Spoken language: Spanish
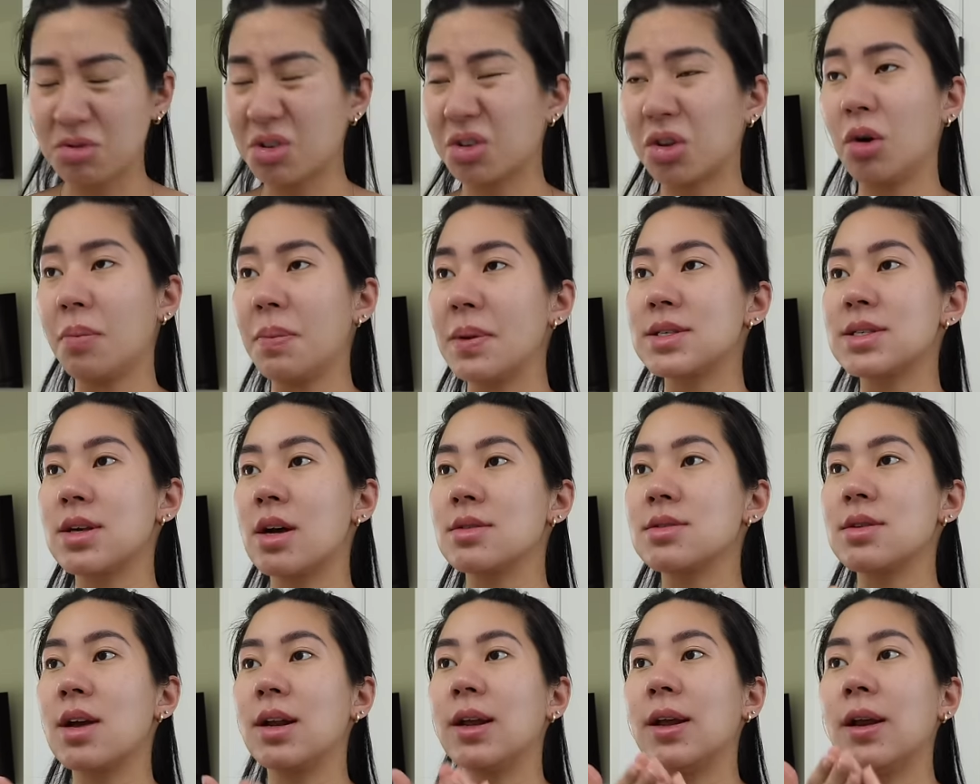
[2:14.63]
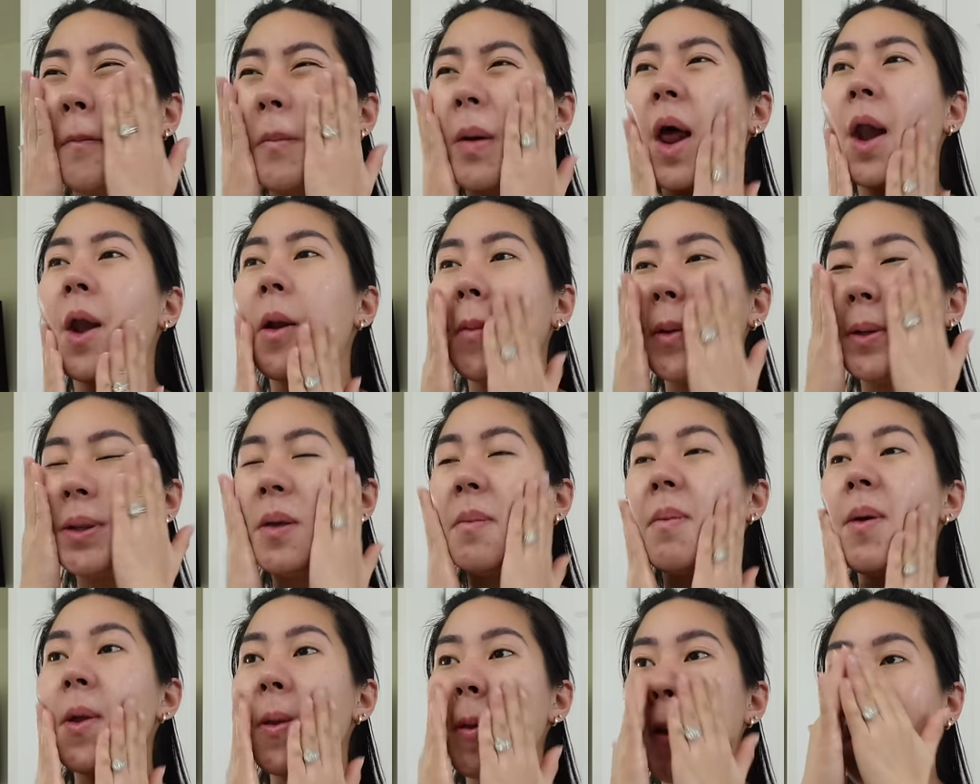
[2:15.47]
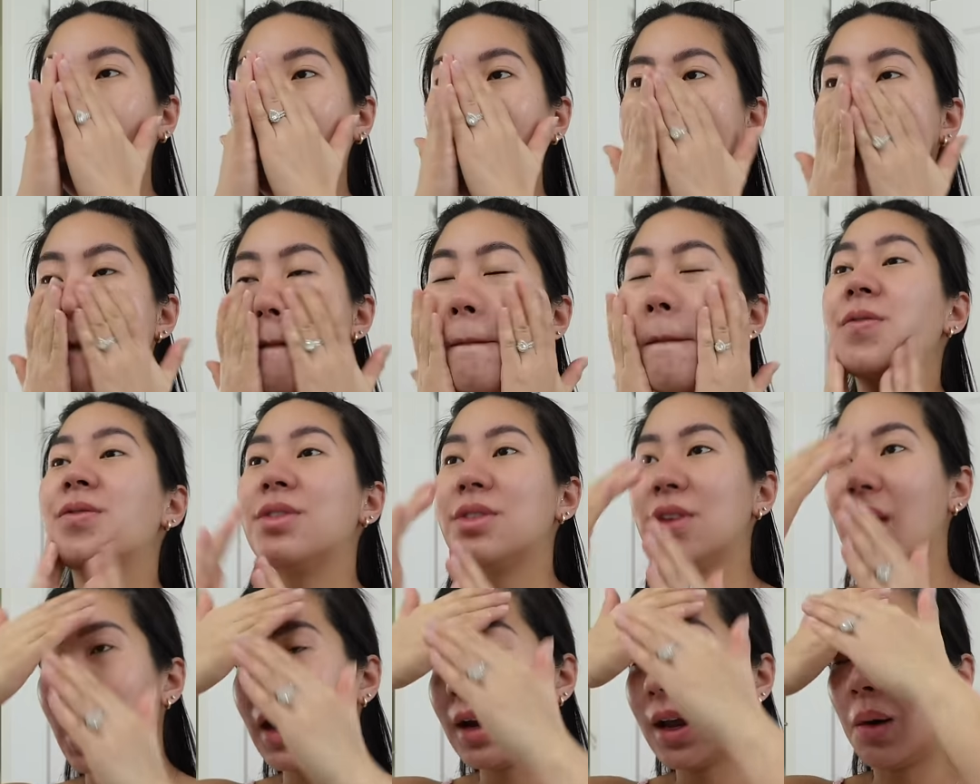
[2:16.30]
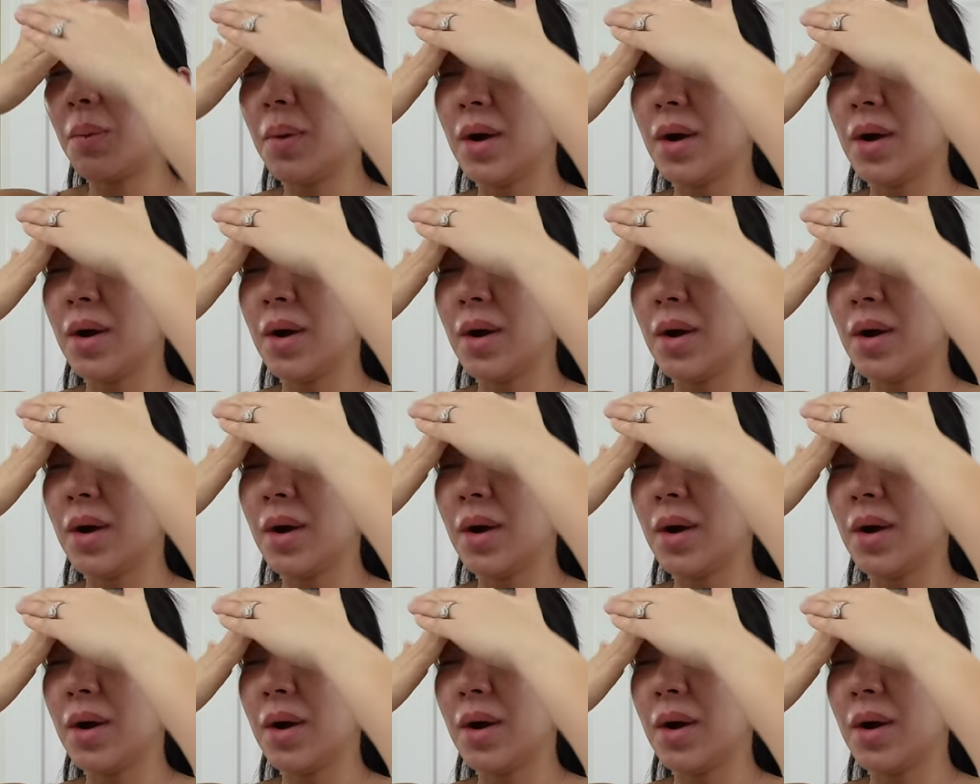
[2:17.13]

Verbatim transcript: No tengo pensado salir. Probablemente mañana salga.